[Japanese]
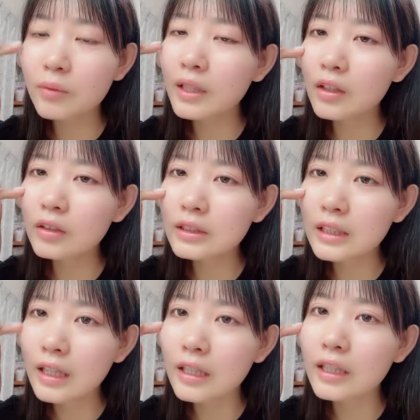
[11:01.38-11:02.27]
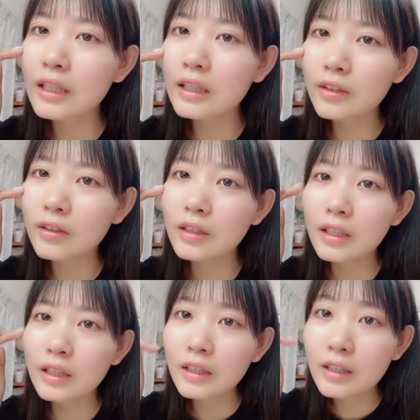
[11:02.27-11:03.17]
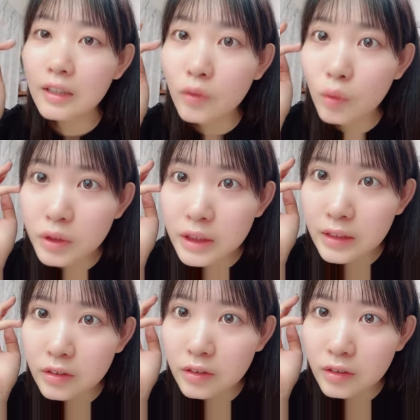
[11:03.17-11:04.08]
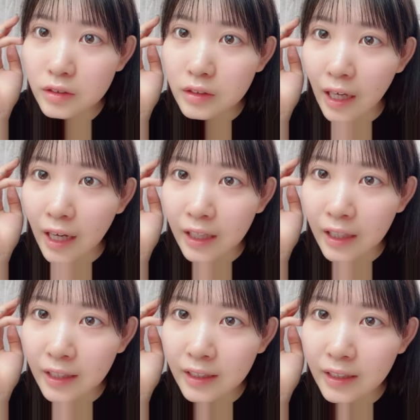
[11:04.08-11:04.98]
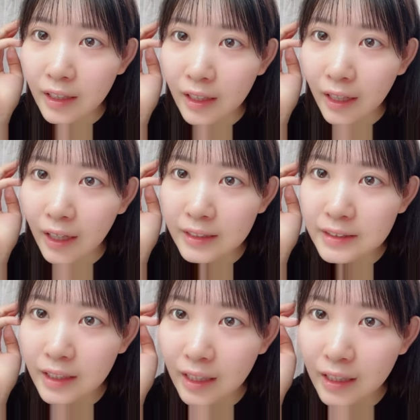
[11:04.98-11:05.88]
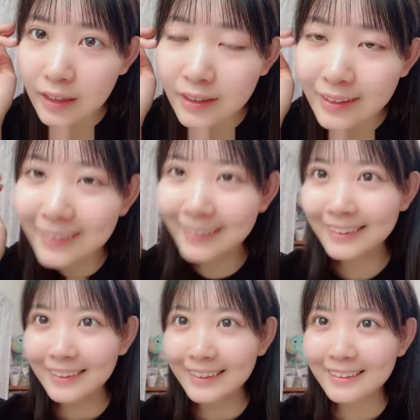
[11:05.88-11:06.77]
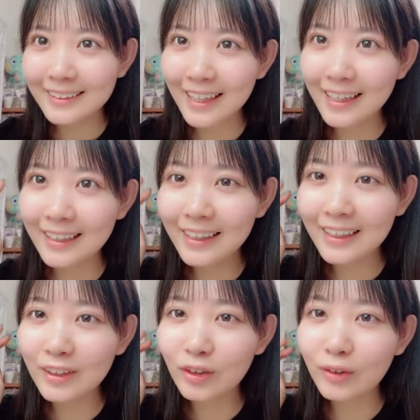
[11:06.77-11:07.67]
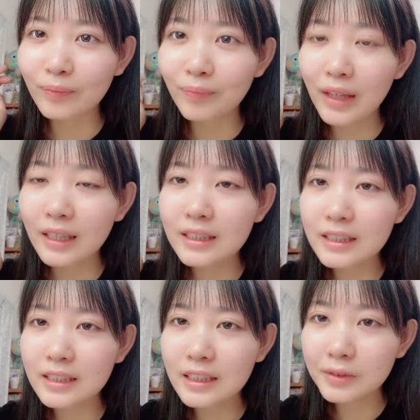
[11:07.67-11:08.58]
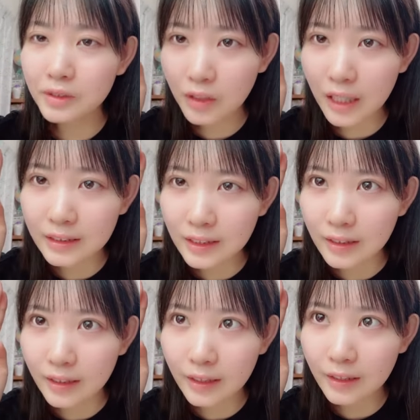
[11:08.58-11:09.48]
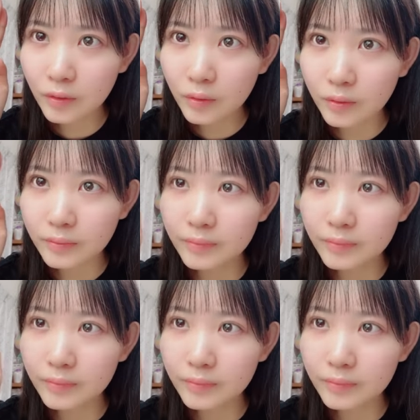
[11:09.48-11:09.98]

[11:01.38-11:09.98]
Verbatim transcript: ふみこんさんありがとう2位とじくん赤赤チャラさんありがとう1位ジフチョガンさんありがと